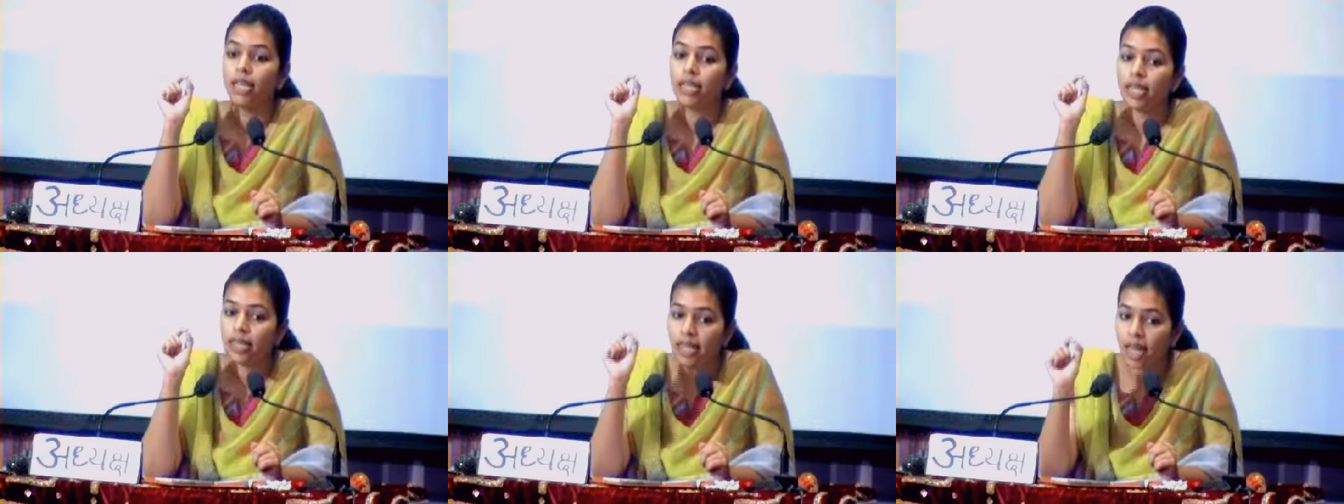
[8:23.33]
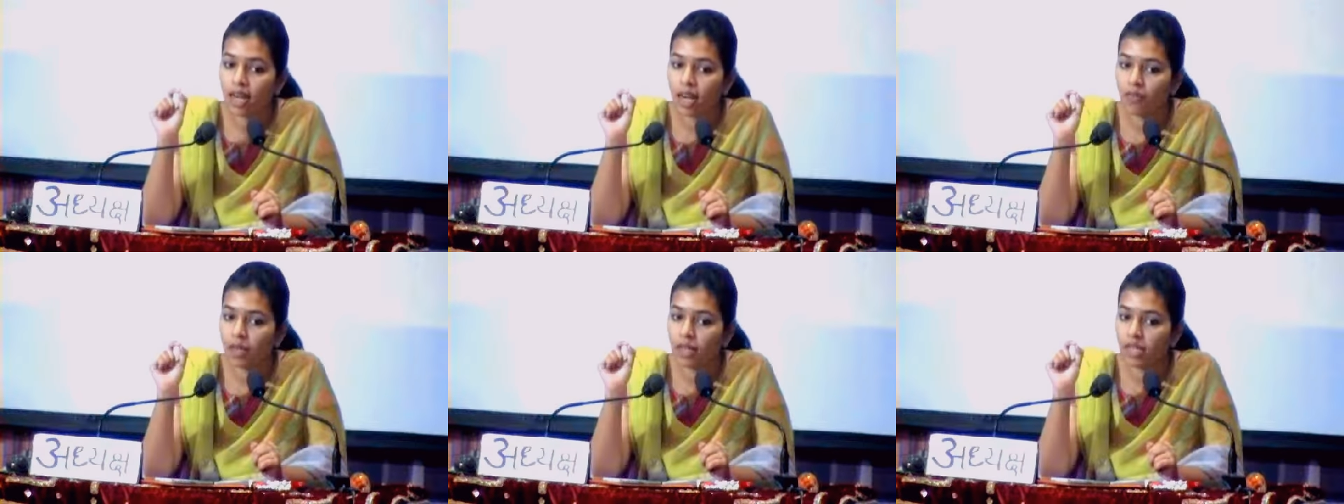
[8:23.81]
कि
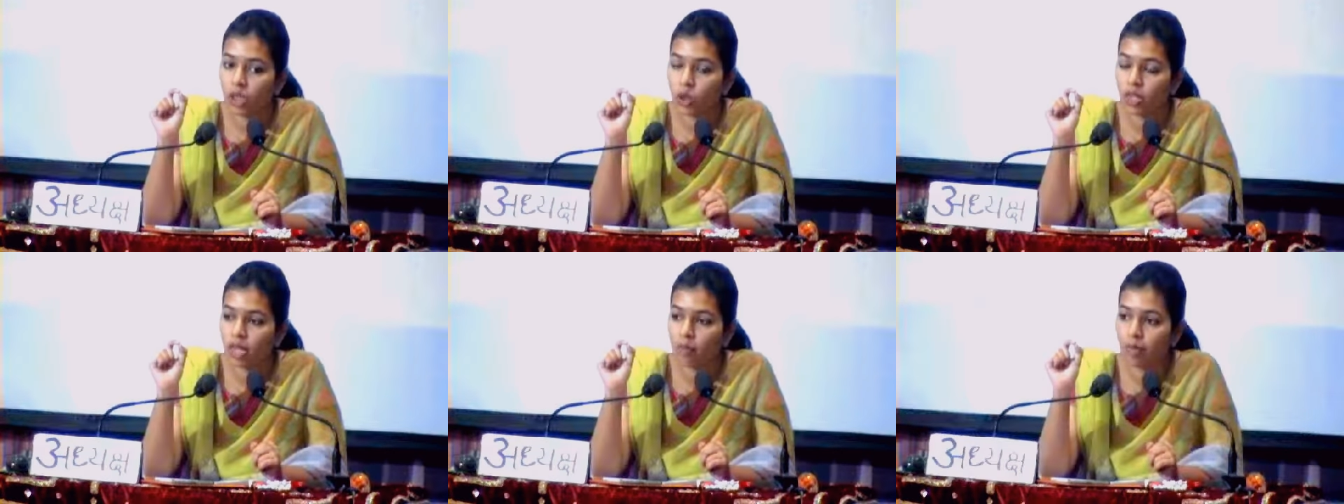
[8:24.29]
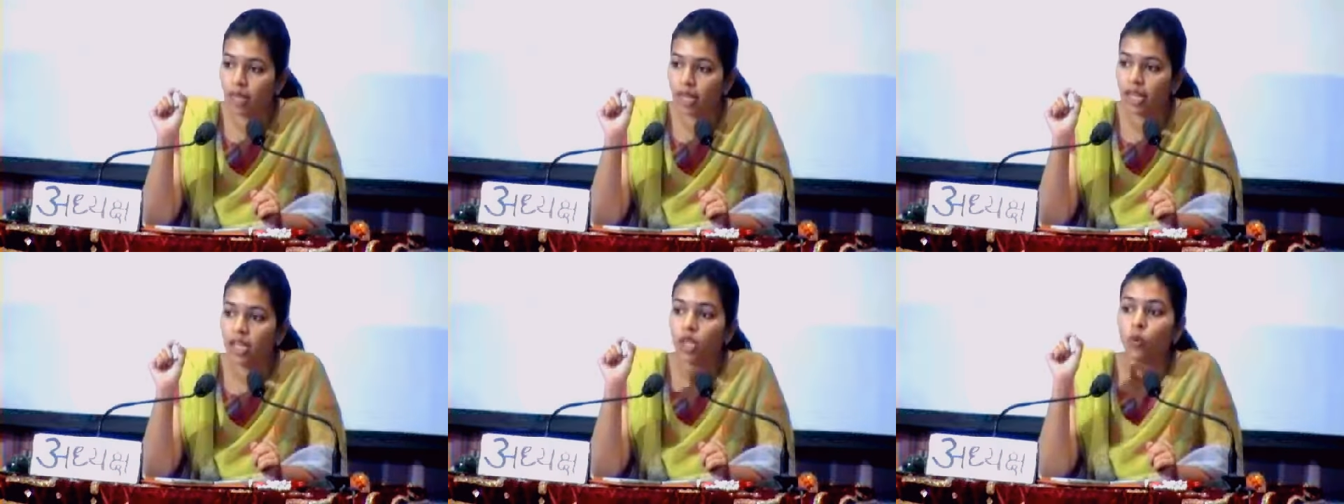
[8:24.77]
ज्ञानावरण जो कर्म
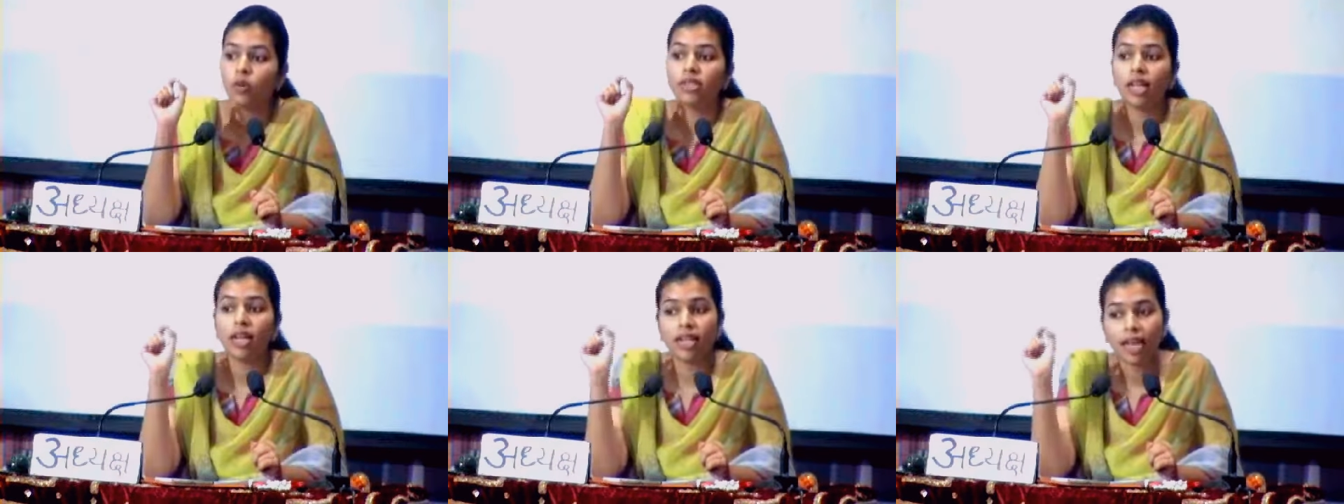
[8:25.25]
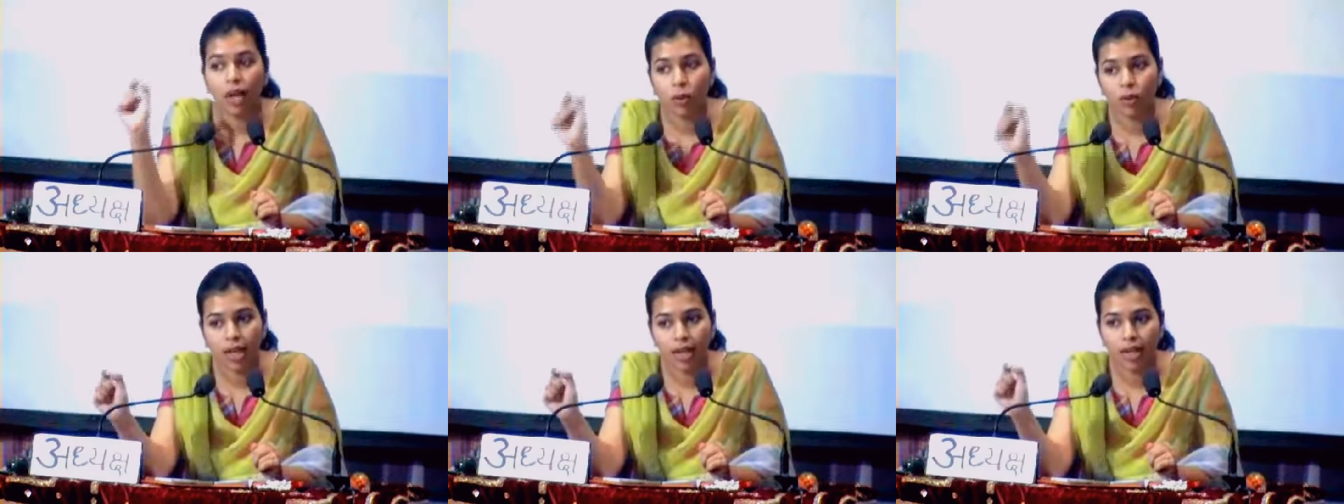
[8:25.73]
है उसका क्या
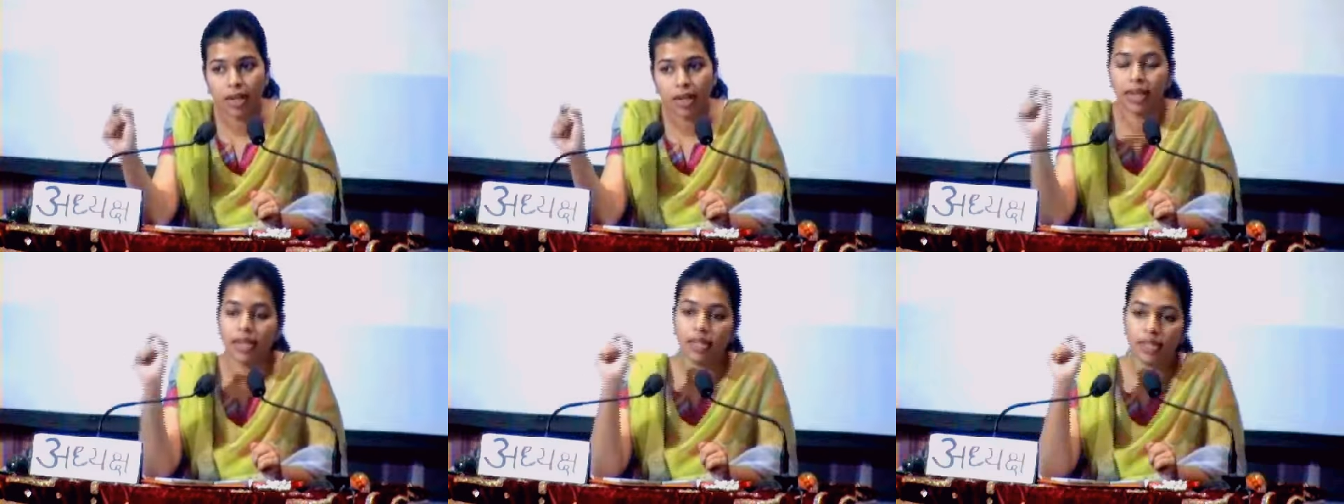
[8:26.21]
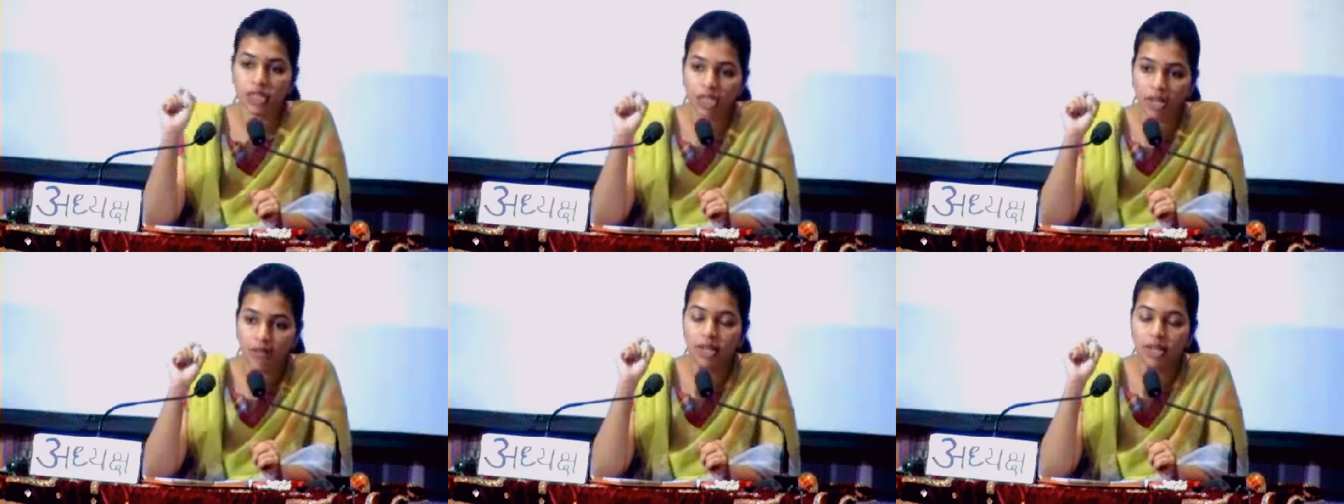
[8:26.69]
उदाहरण है
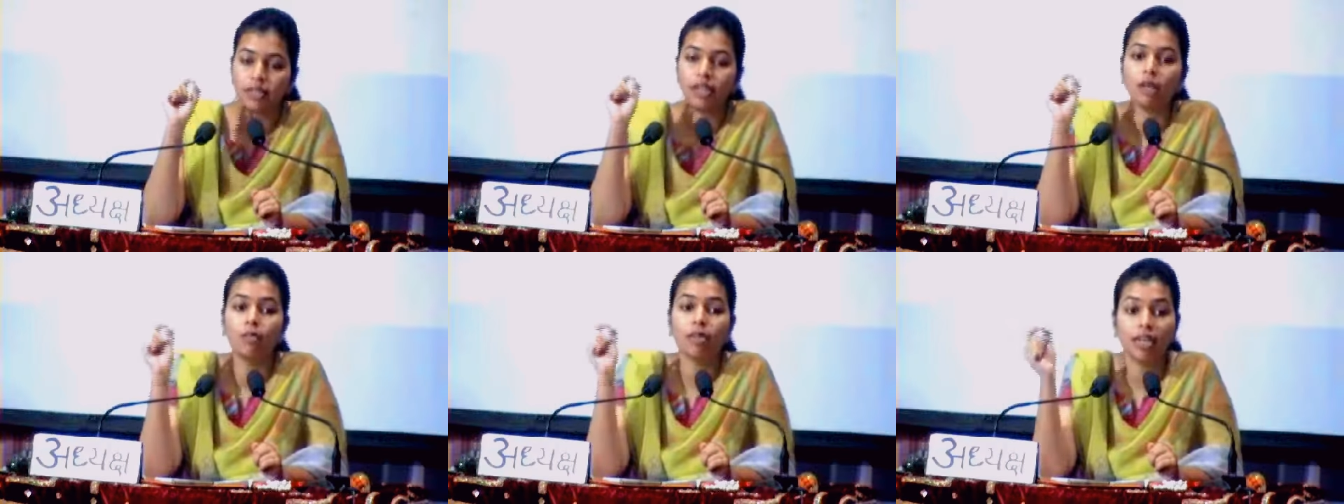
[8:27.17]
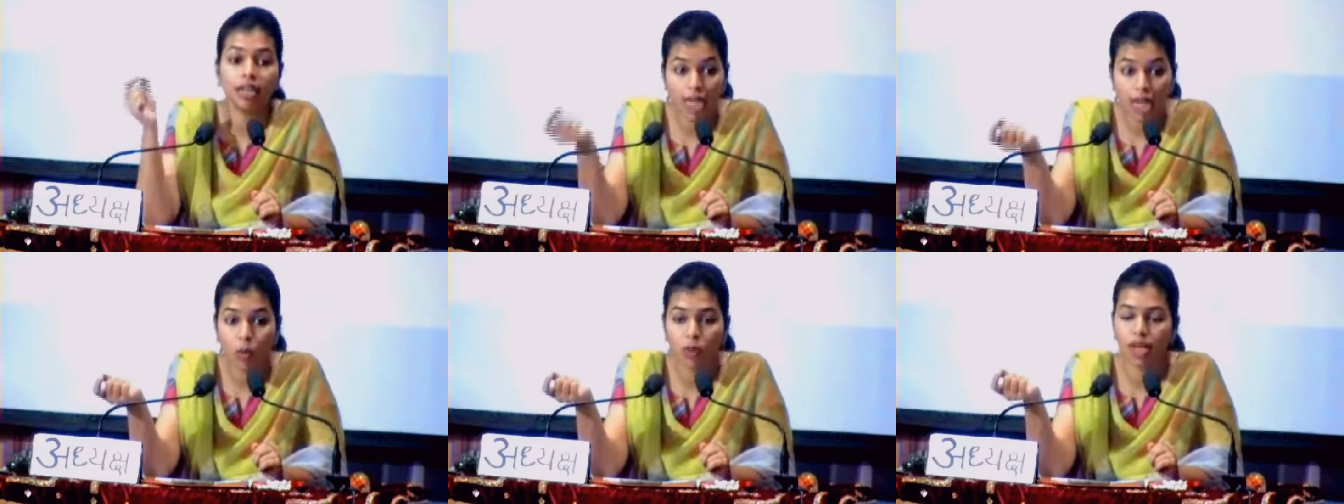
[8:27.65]
दर्शनावरण कर्म के
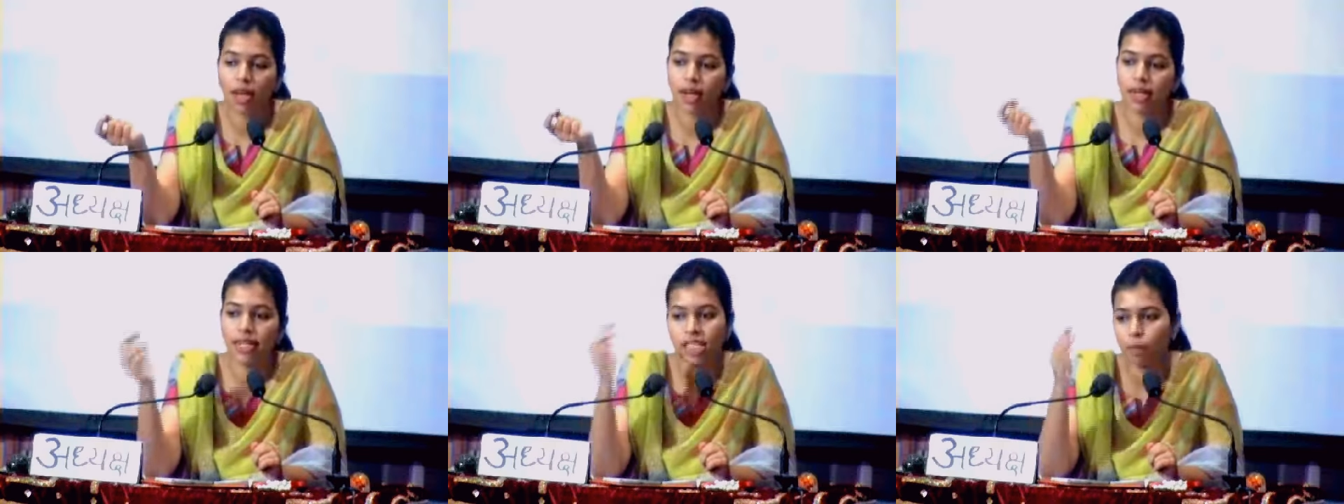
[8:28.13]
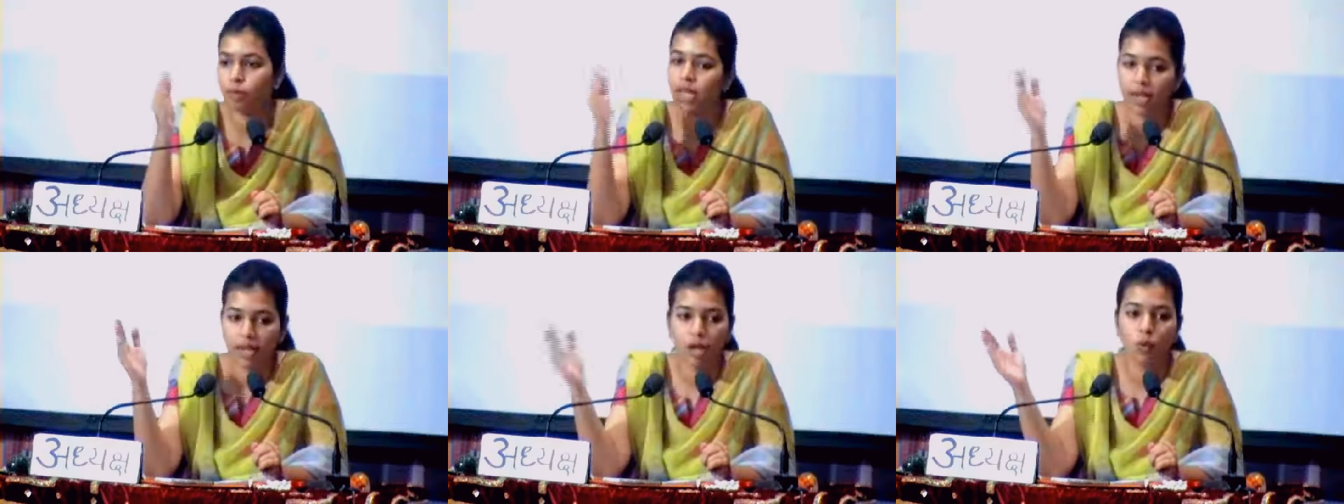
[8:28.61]
क्या उदाहरण है सबके
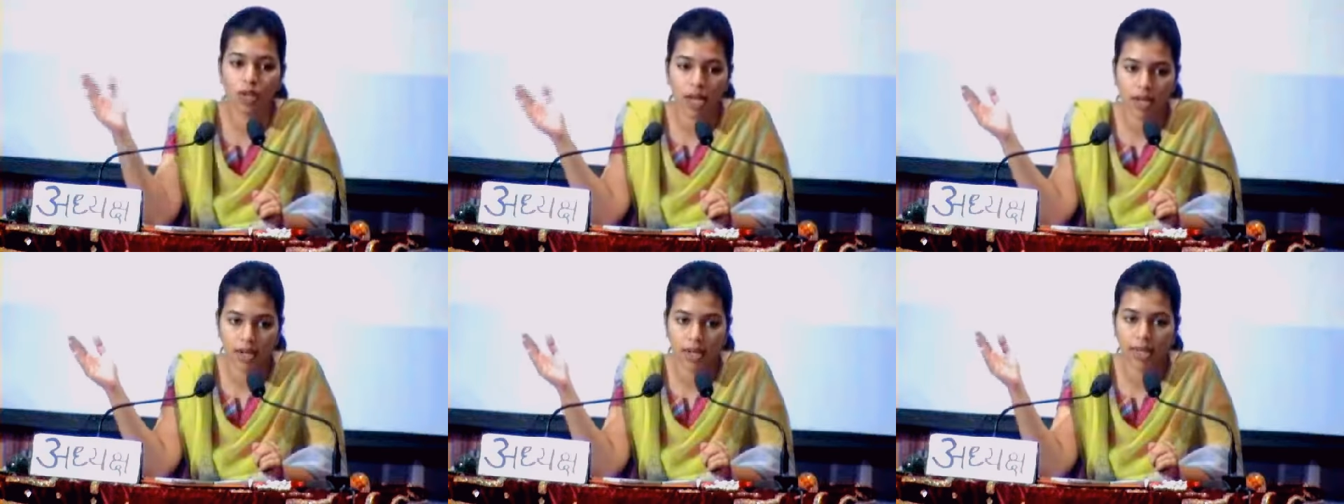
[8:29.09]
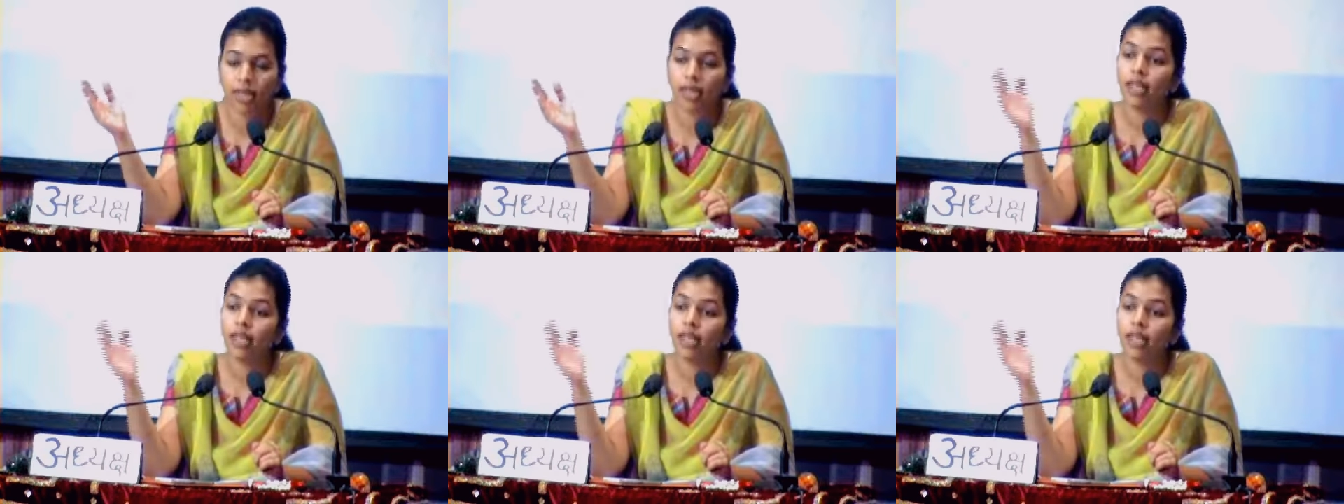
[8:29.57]
एक एक उदाहरण है